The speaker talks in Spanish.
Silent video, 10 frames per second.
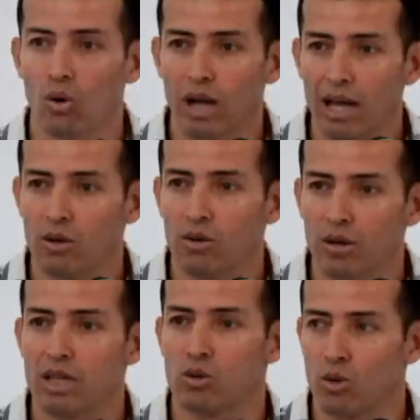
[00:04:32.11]

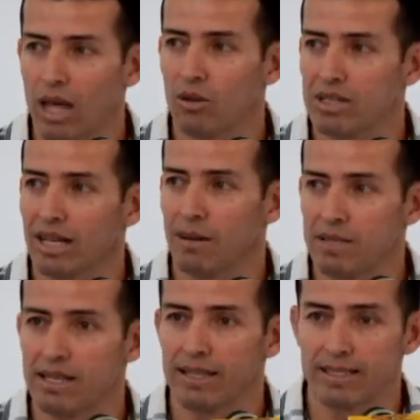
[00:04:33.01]
colocado y sudado esa
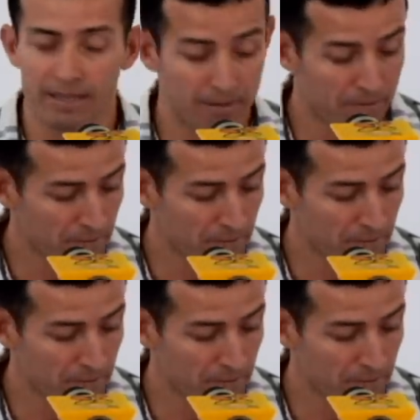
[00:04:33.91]
camiseta.